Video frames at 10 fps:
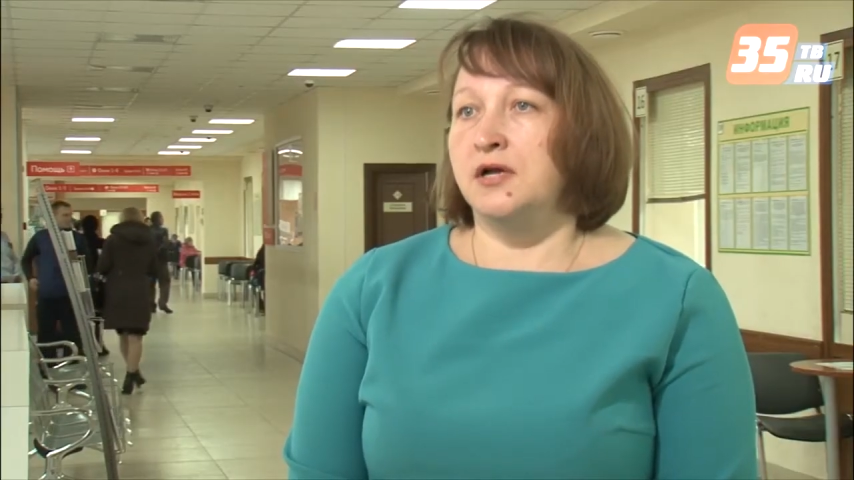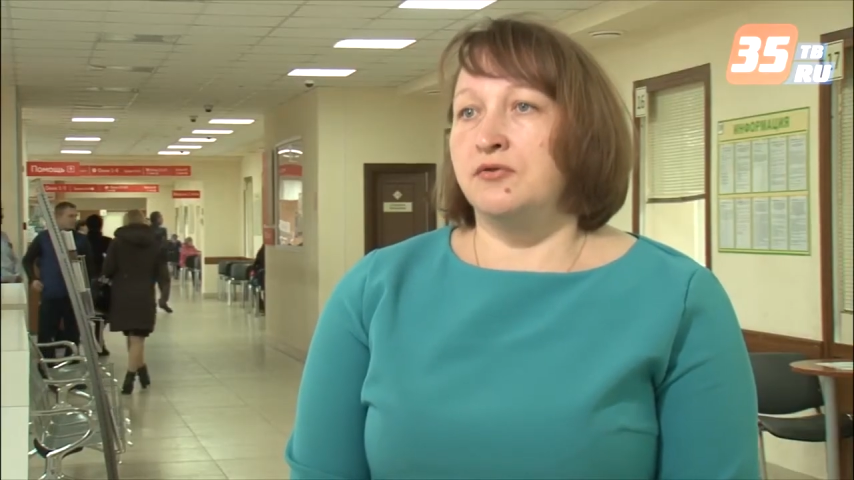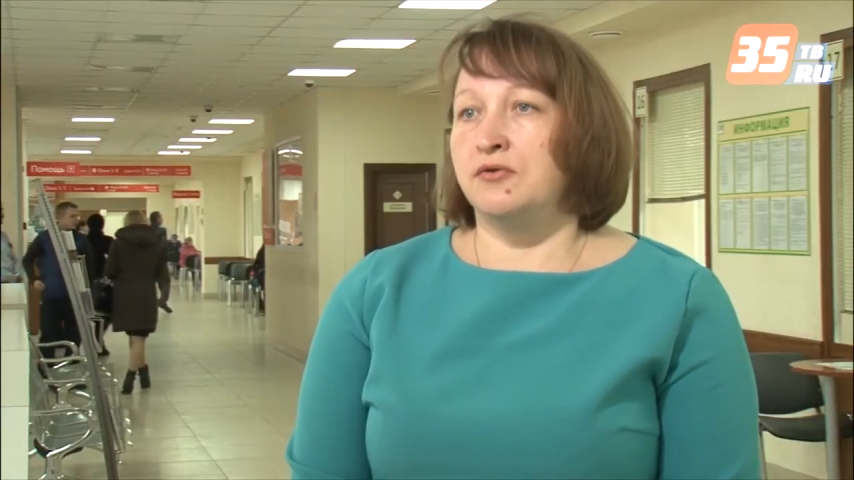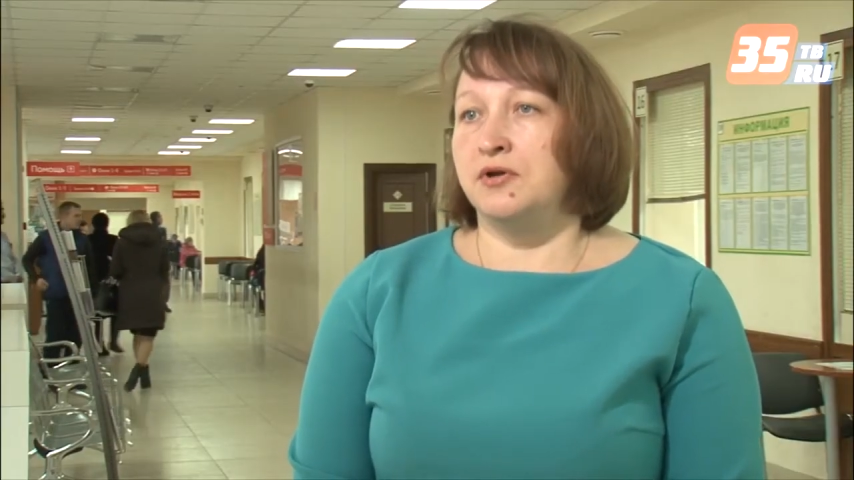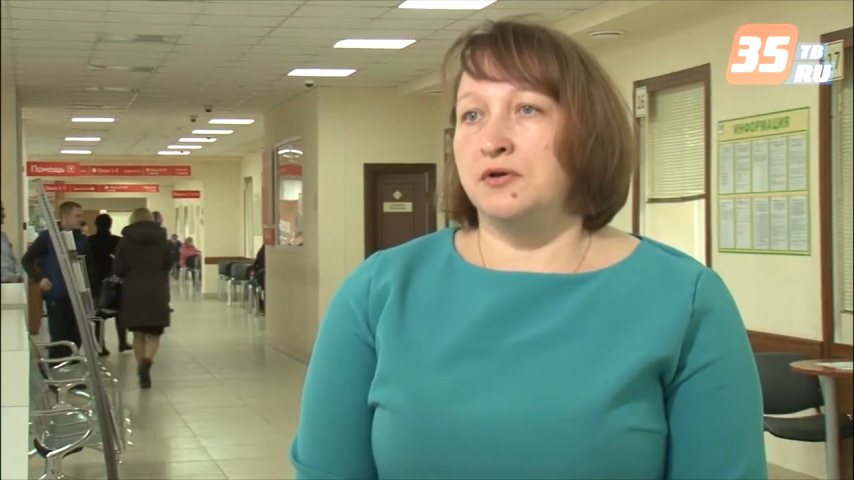
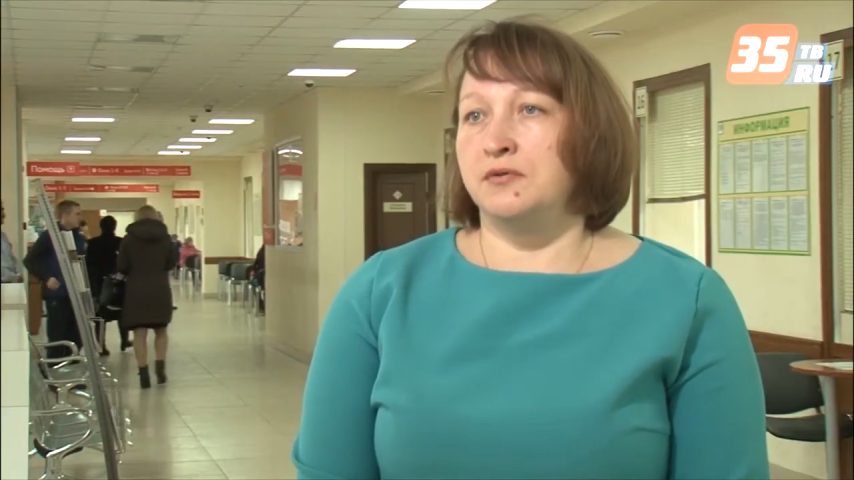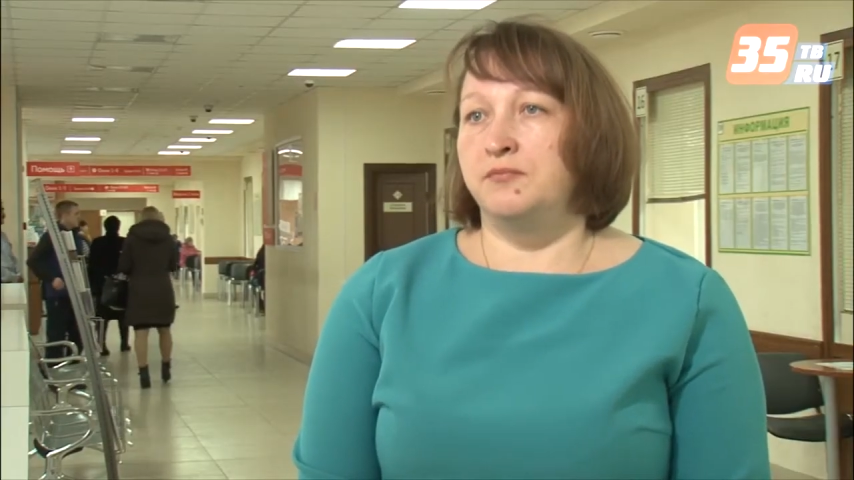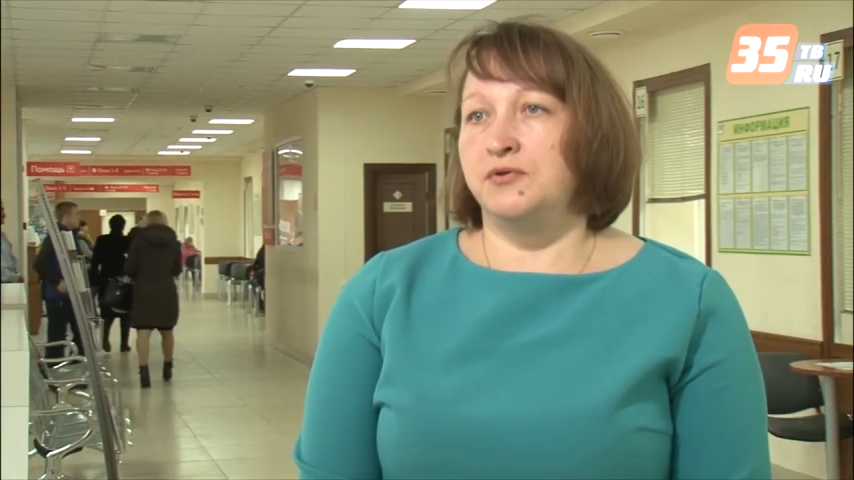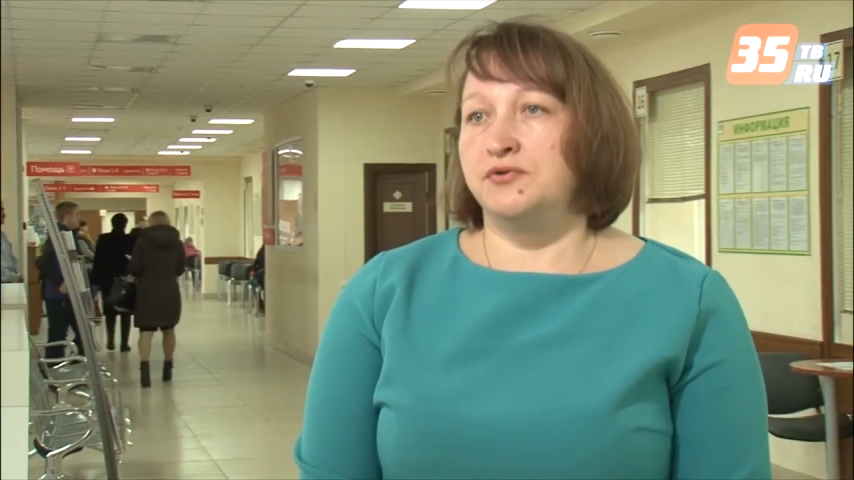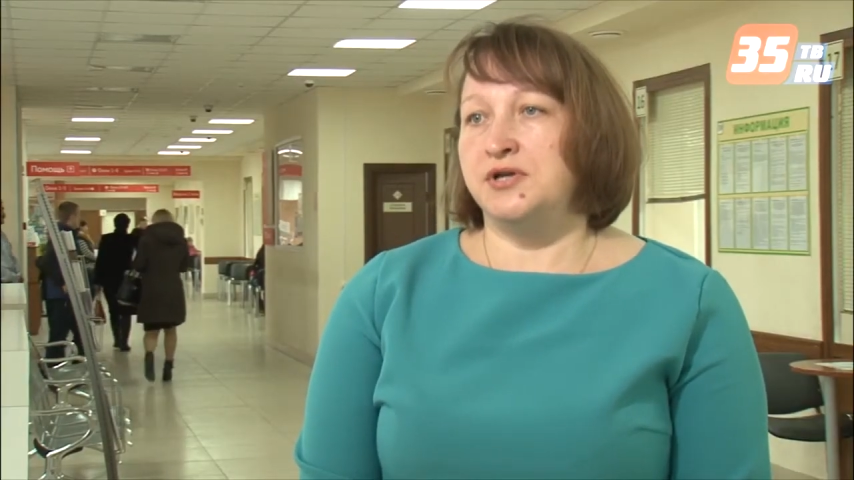которые
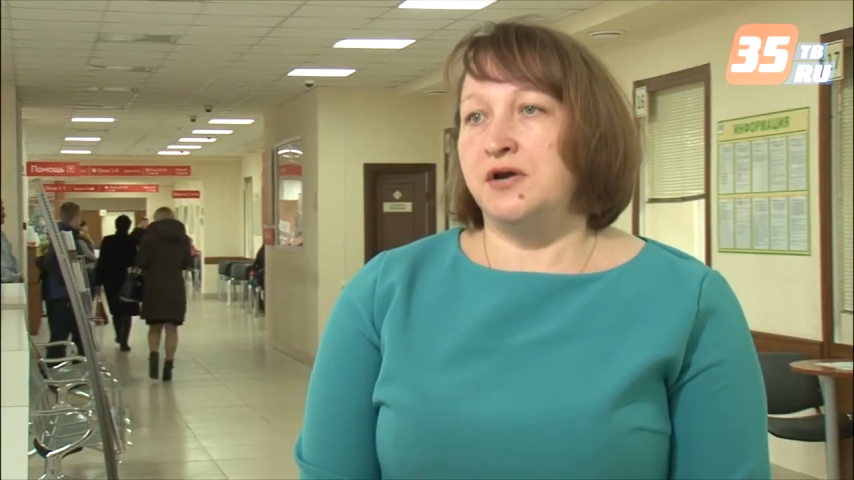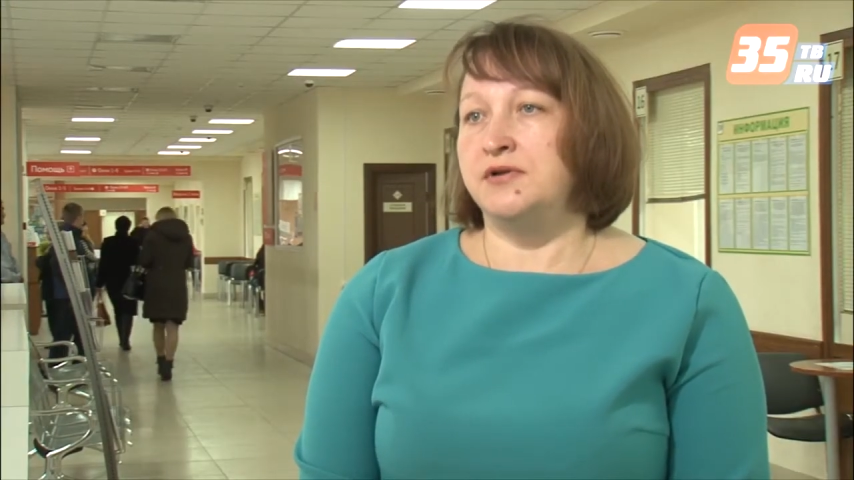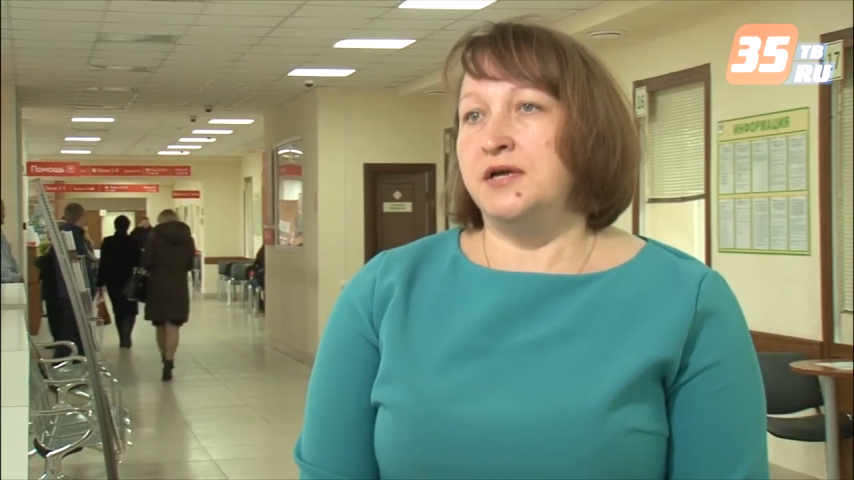получают